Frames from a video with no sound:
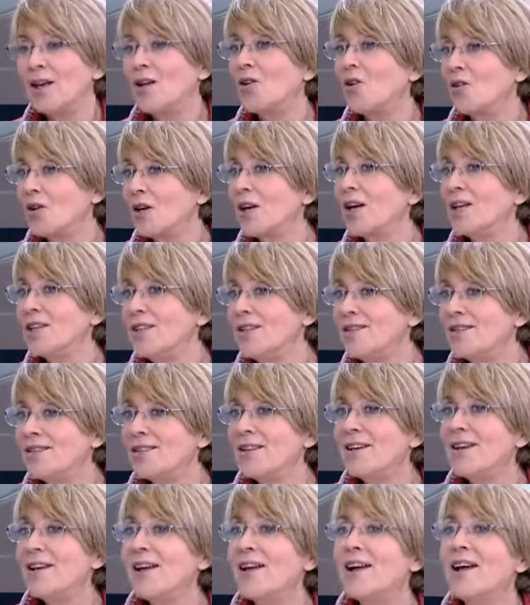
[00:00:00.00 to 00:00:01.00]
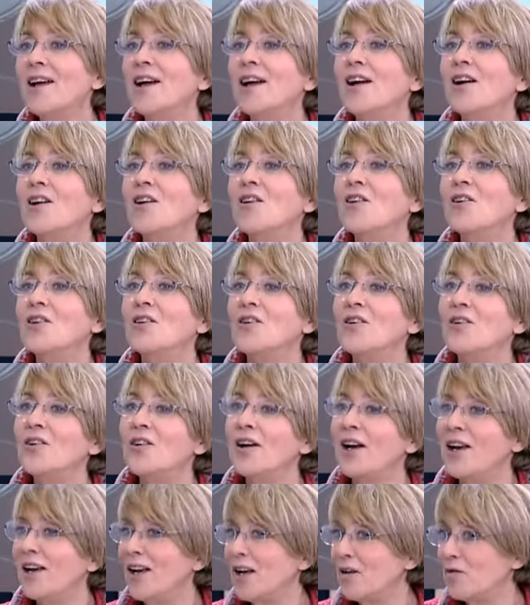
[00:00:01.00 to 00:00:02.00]
réalité, euh,
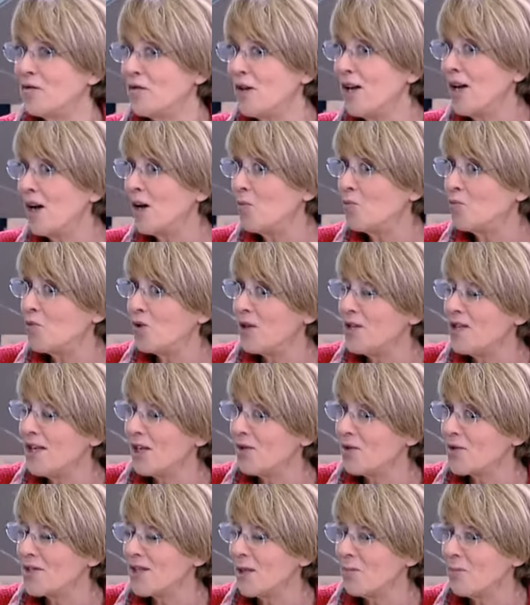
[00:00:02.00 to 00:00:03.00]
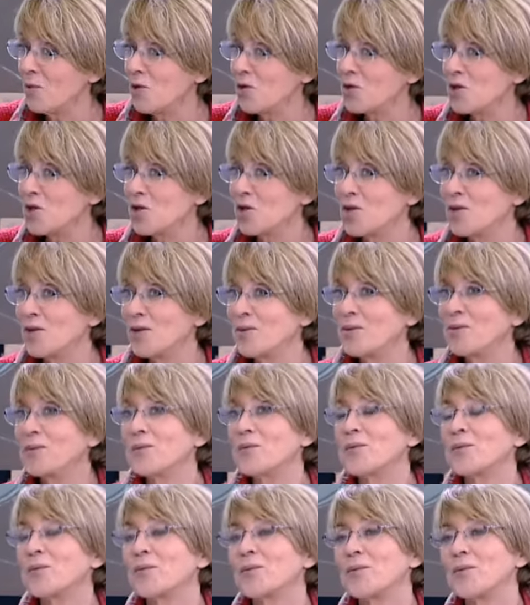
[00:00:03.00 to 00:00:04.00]
elle avait un poignard dans sa poche.
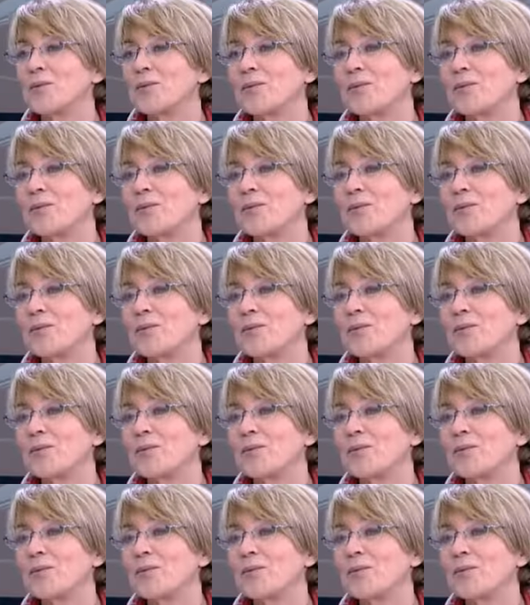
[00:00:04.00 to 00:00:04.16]
Alors, parce qu'il faut se